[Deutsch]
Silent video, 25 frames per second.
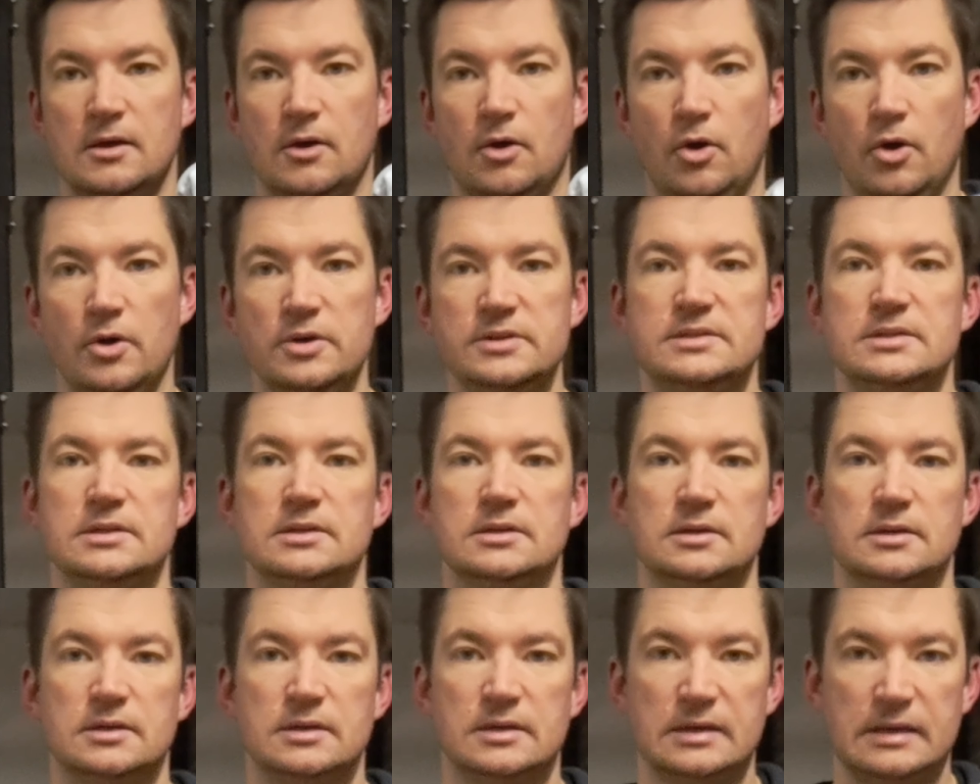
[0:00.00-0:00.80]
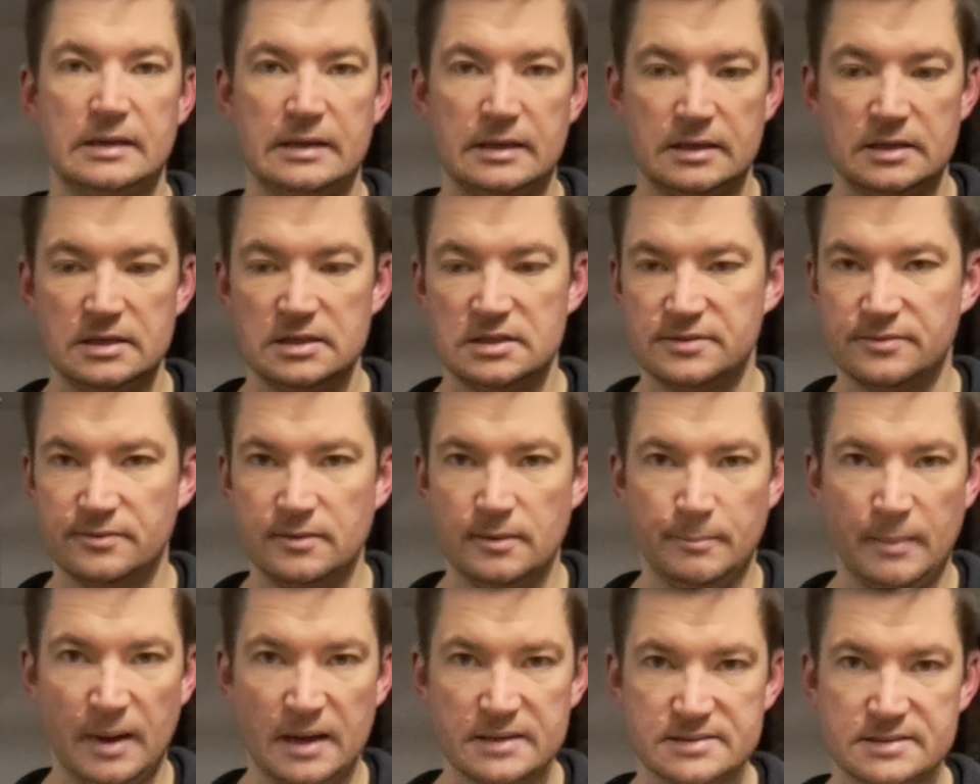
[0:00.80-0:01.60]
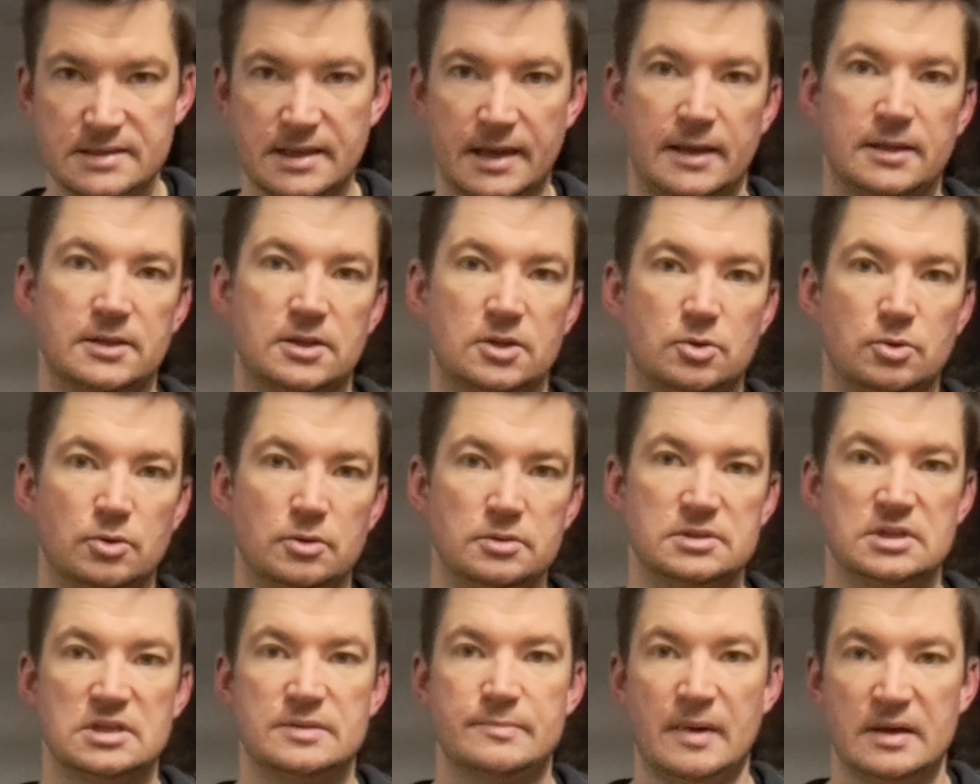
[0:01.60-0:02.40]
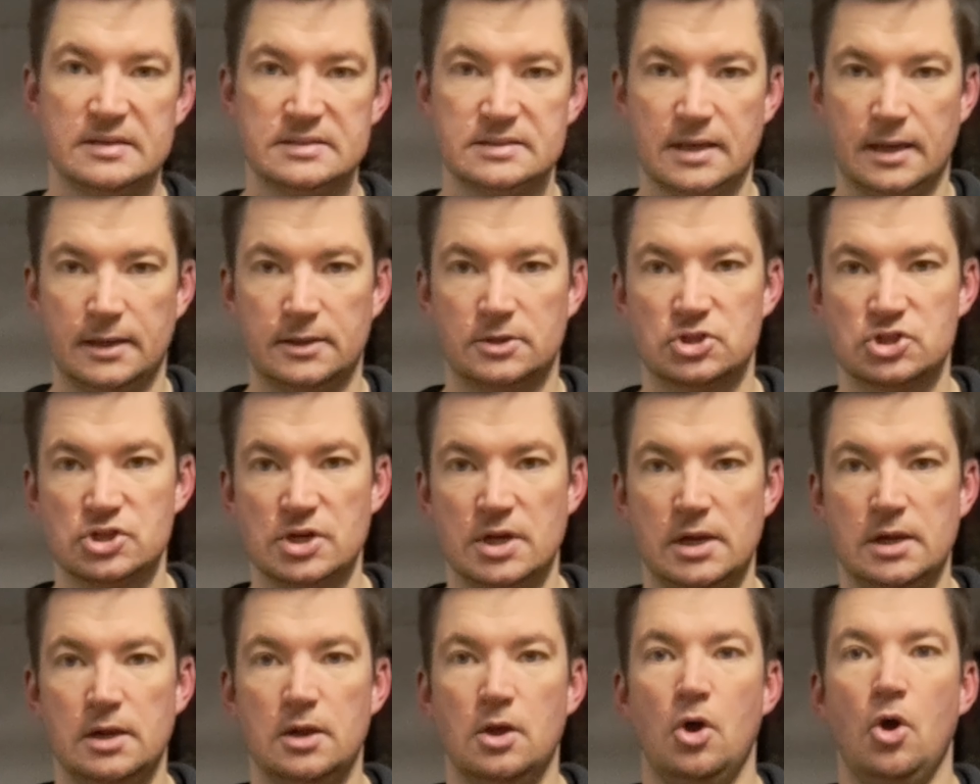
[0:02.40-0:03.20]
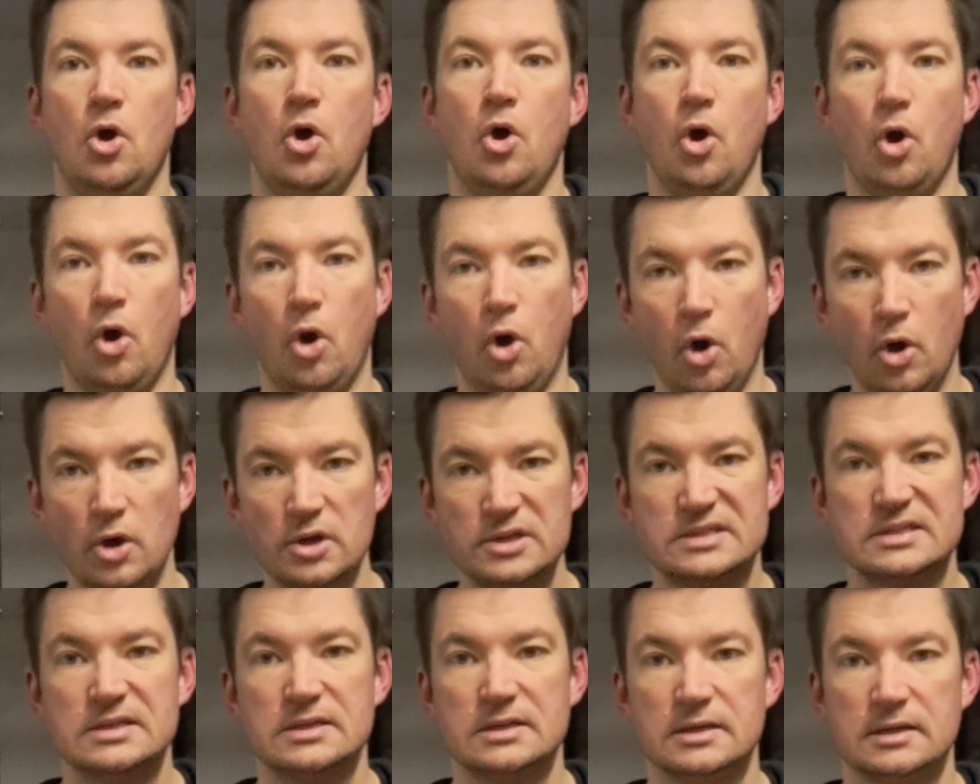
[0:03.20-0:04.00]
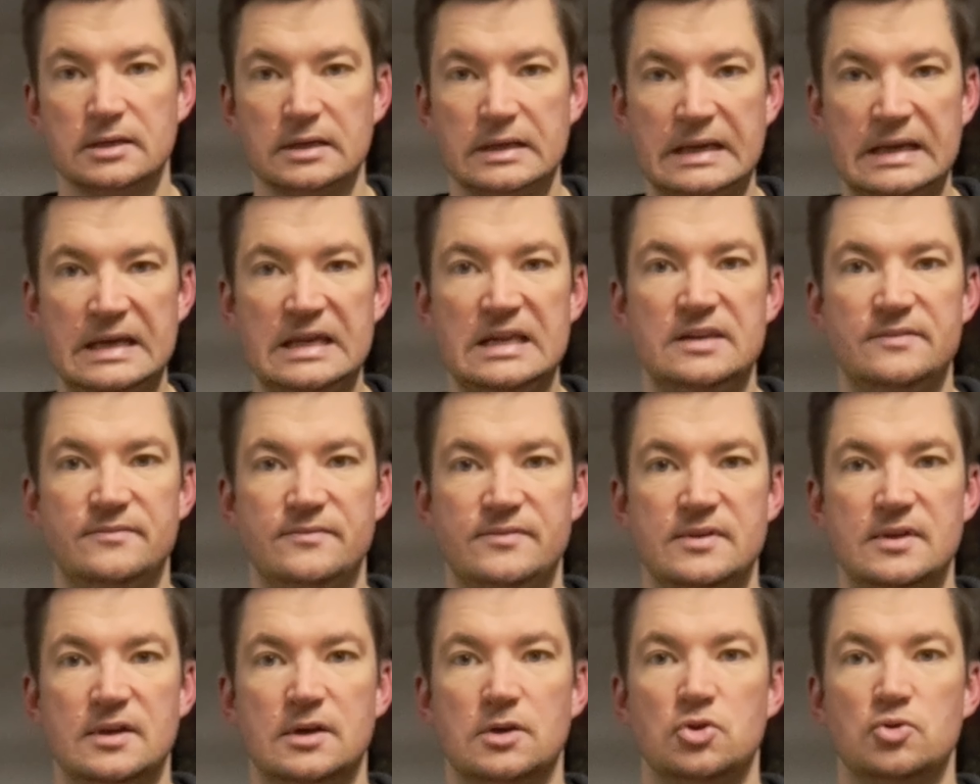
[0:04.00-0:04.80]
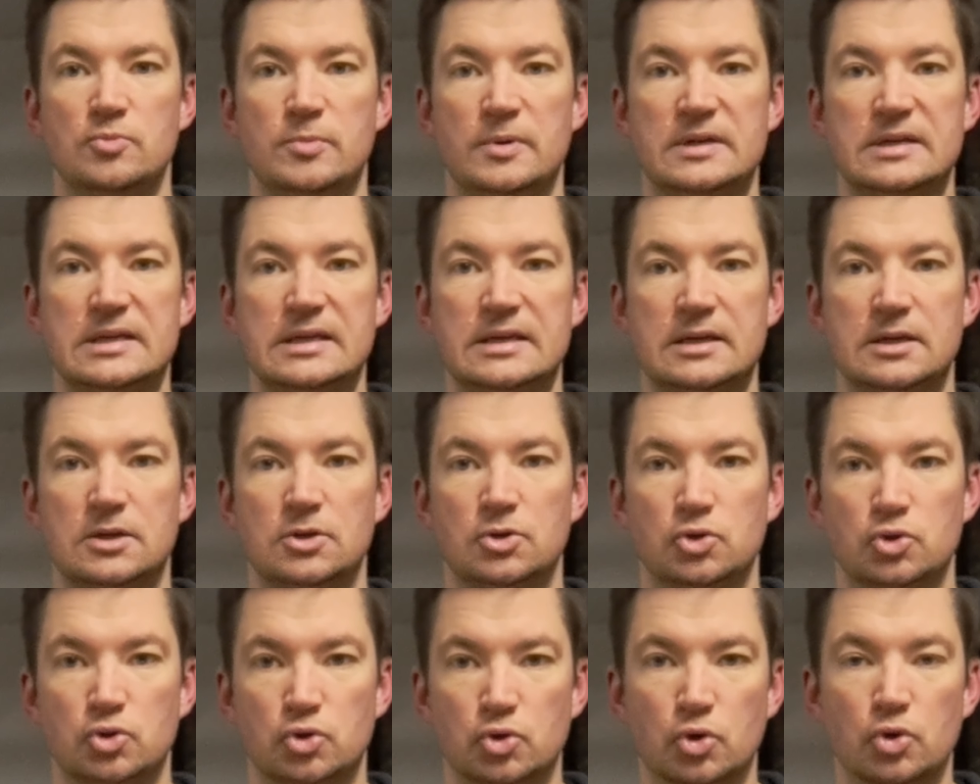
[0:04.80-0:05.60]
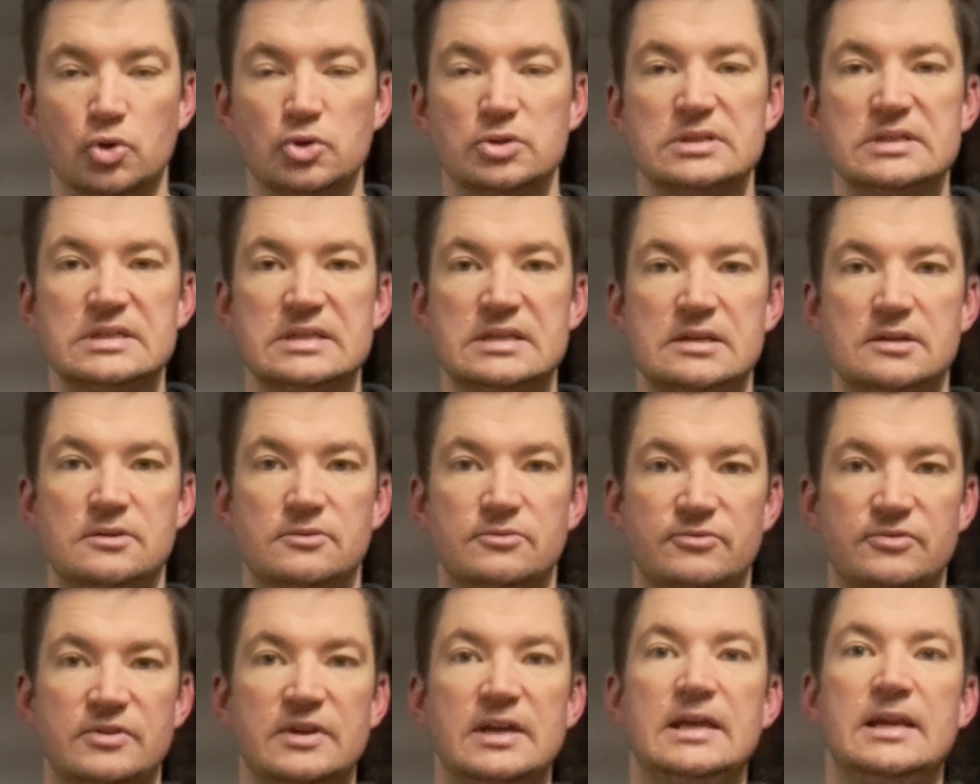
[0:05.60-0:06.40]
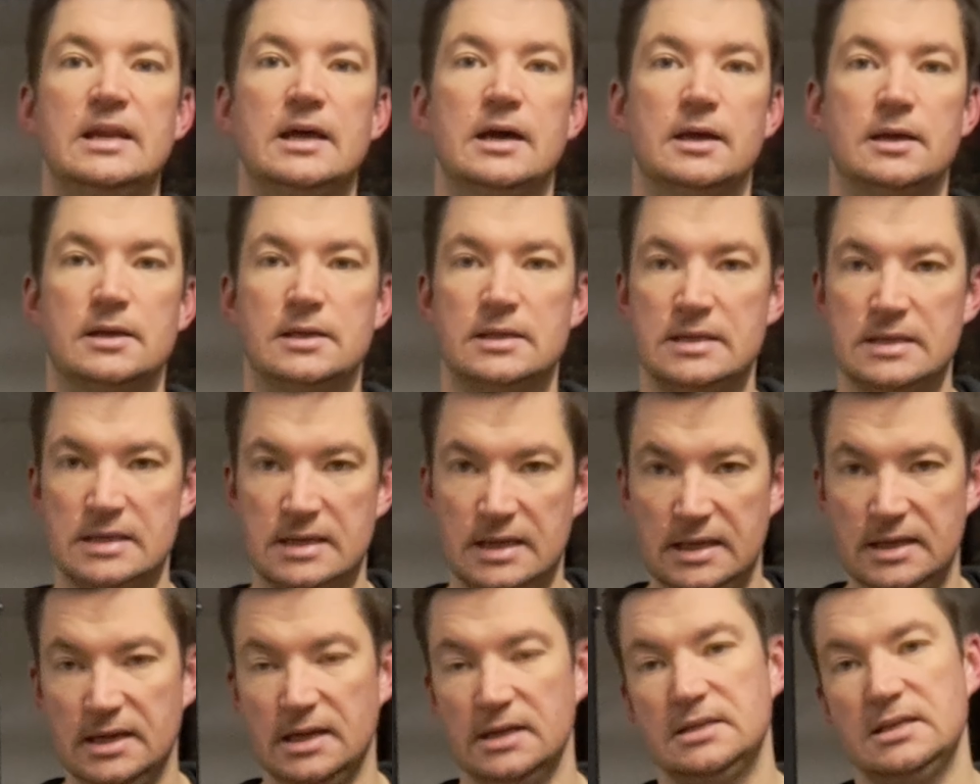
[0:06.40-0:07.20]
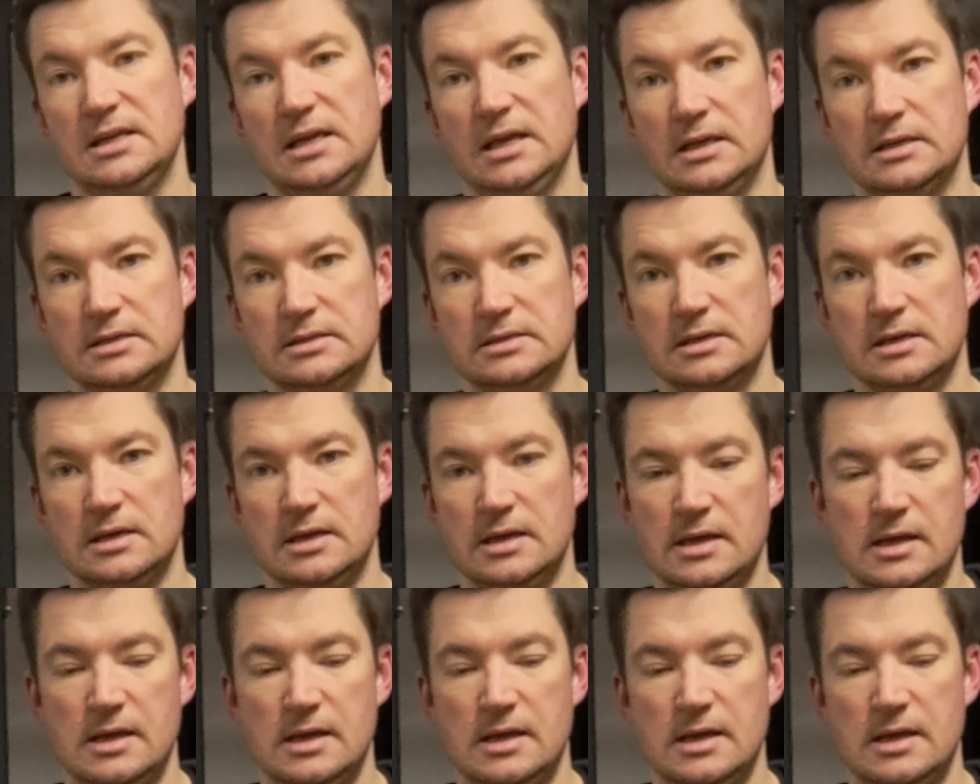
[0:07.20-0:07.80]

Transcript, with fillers: Heute, ich mache es direkt kurz, ich mache es direkt schnell. Heute reden wir über den größten Fehler in jeder Diät.